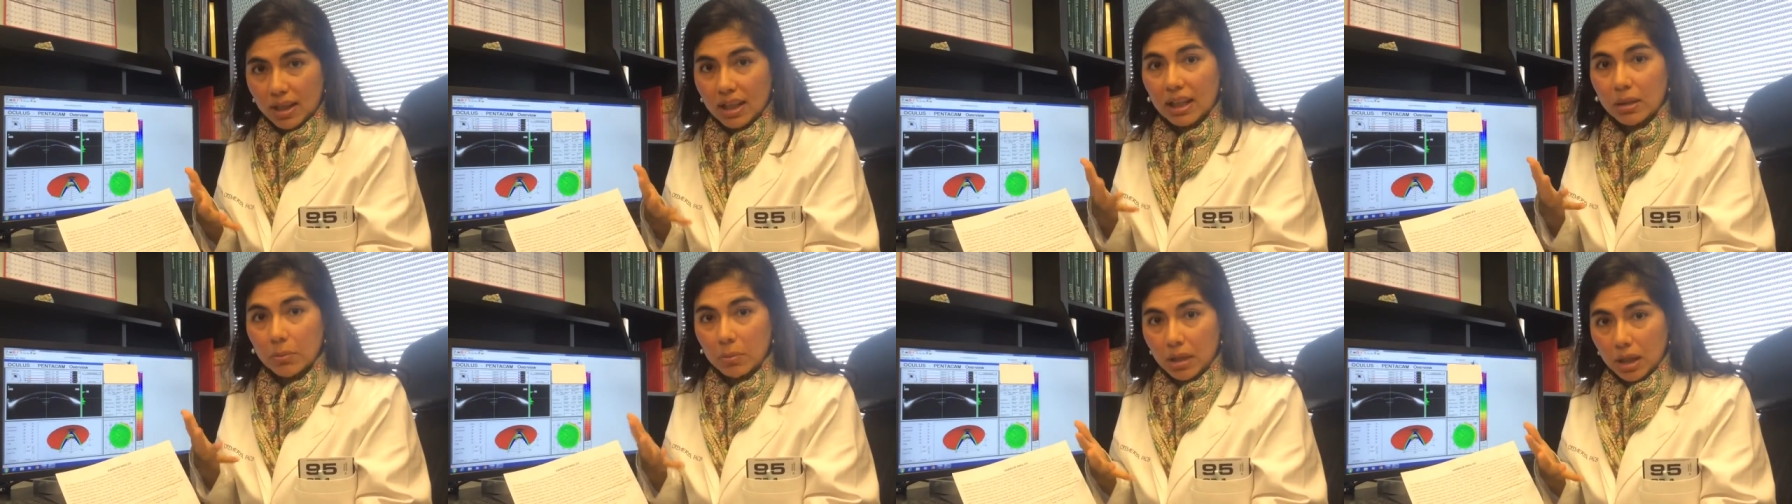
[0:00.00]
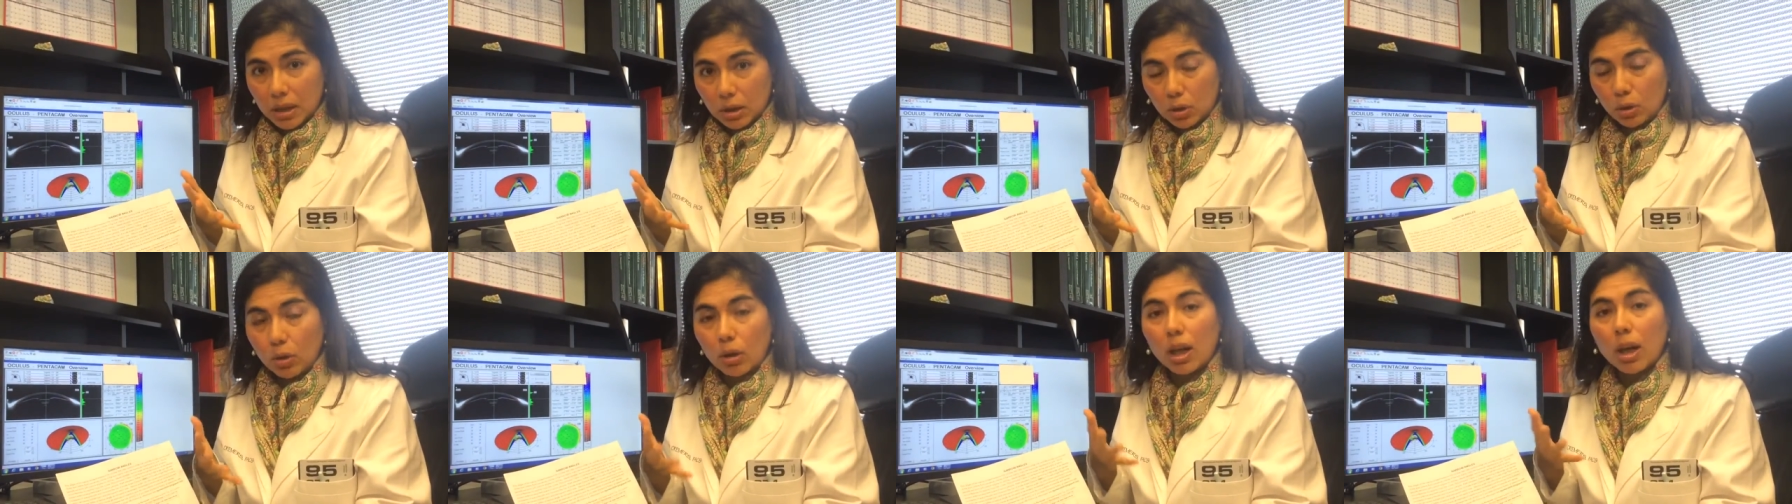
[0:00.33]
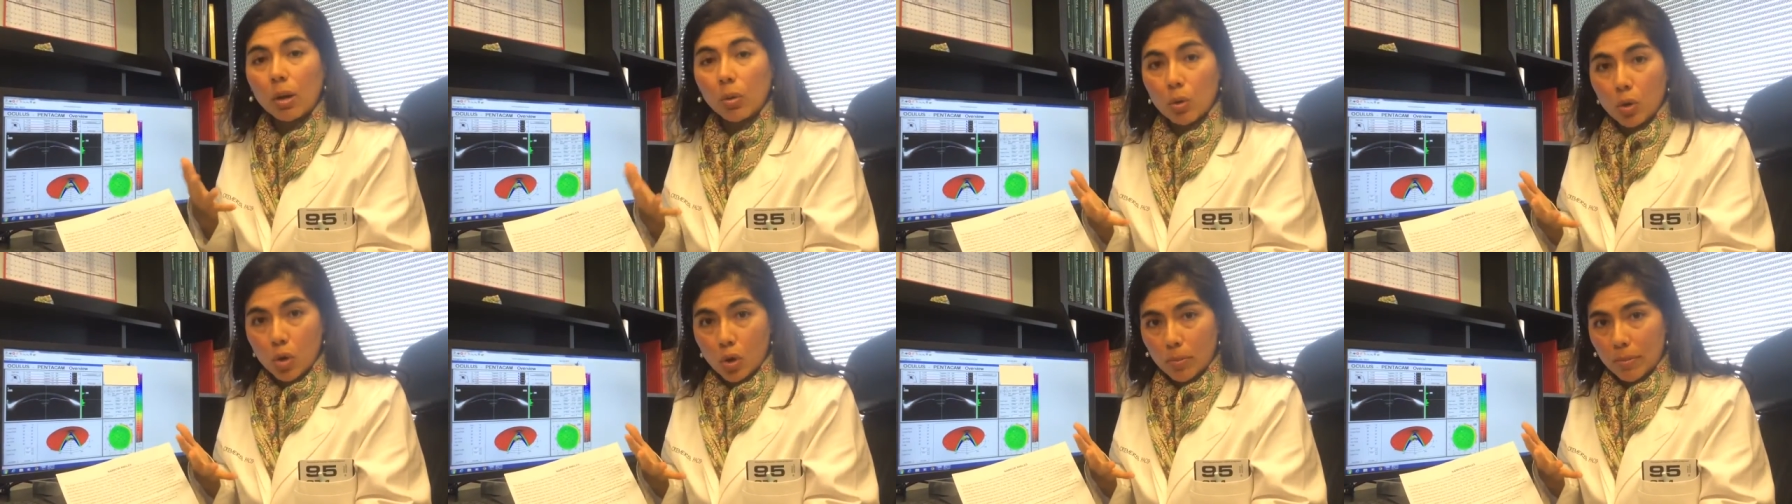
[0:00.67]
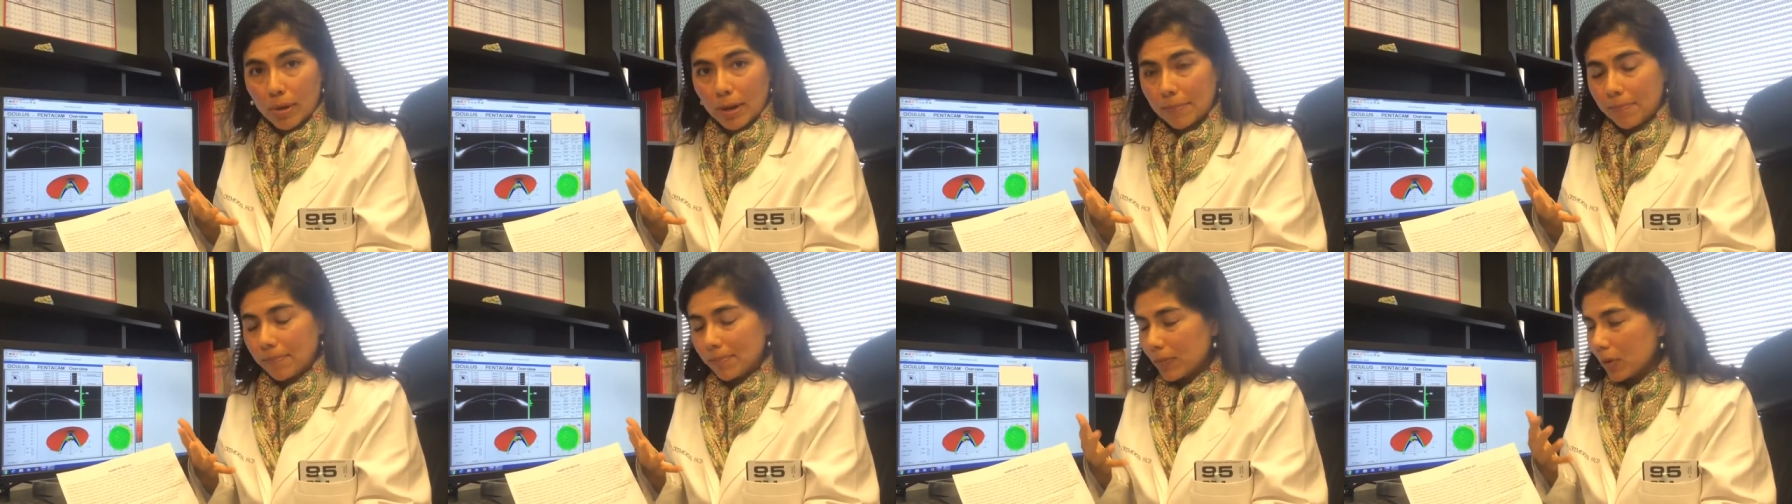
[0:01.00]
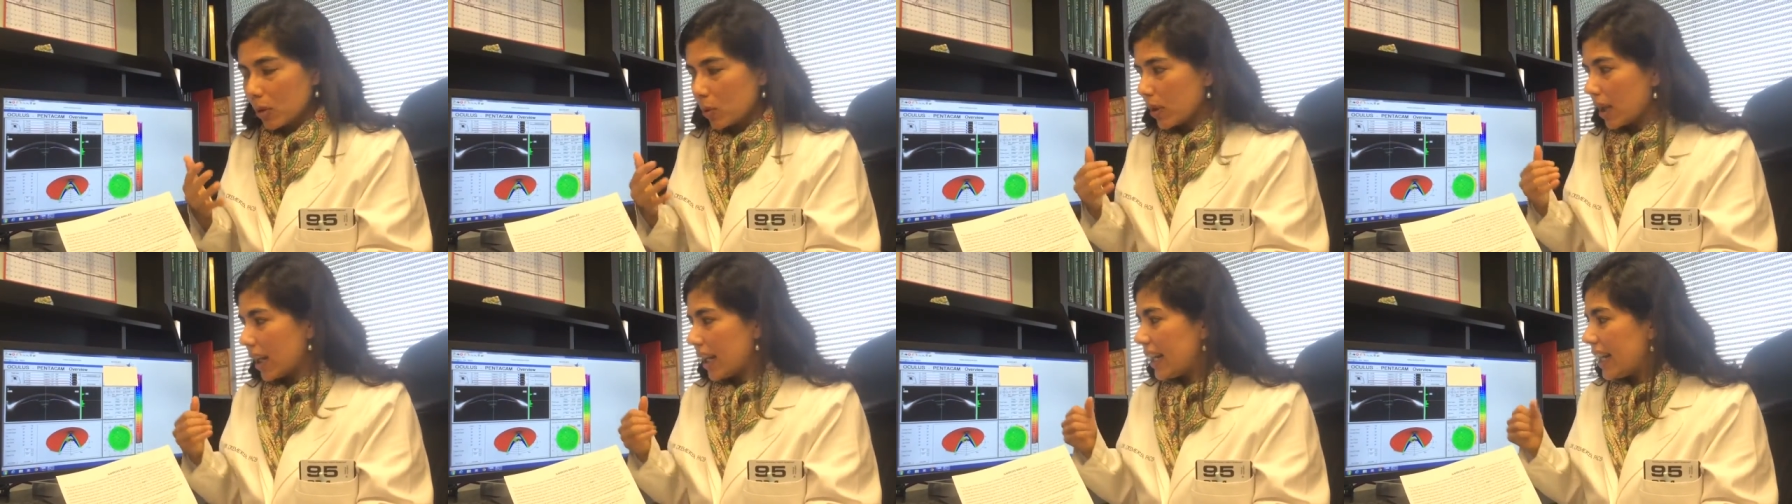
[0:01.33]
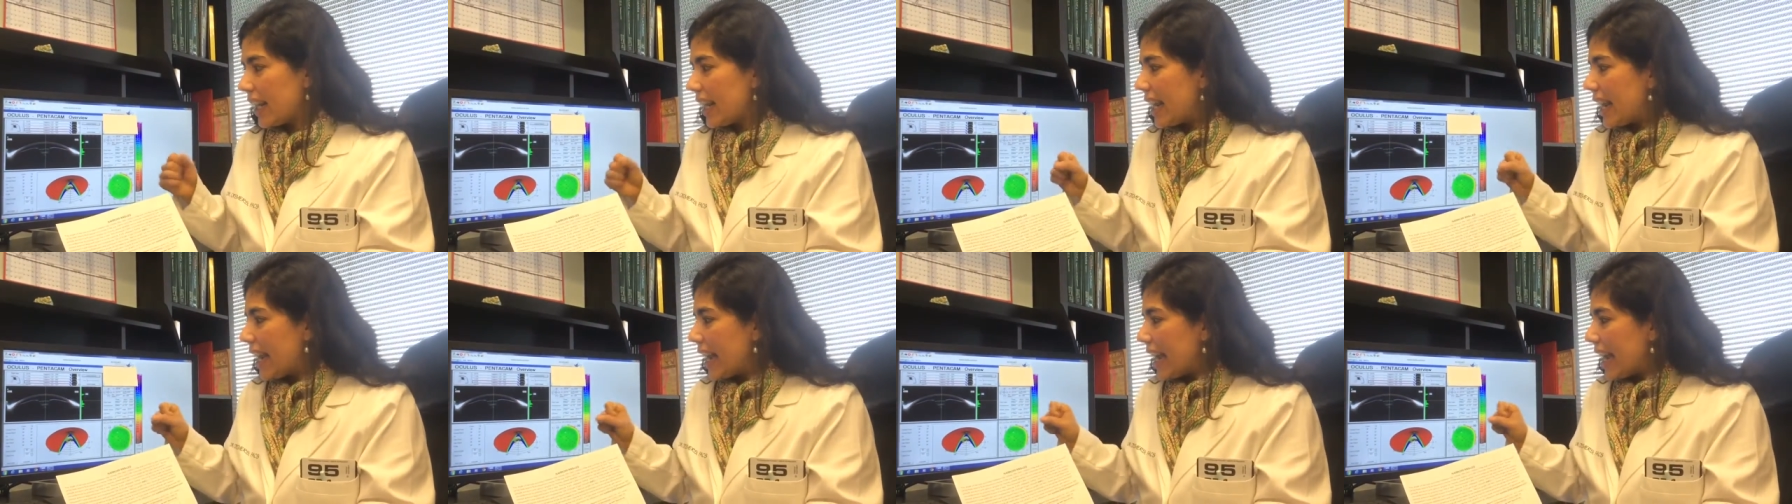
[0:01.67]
seguimiento, glaucoma. Okay.